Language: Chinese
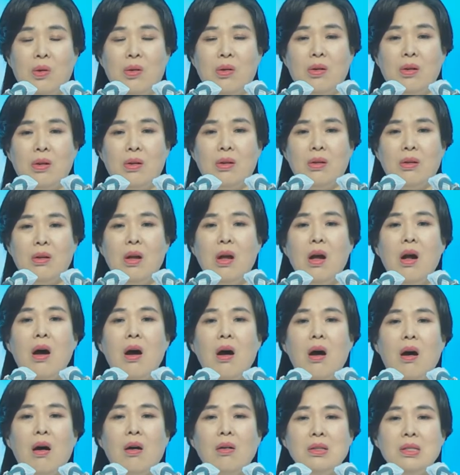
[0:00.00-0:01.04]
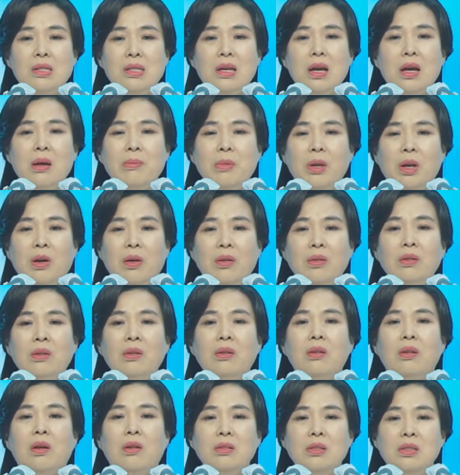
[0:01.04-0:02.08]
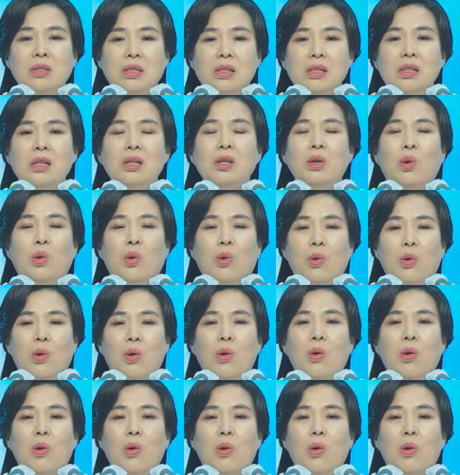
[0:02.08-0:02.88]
由此打造的自我，也要也都要改。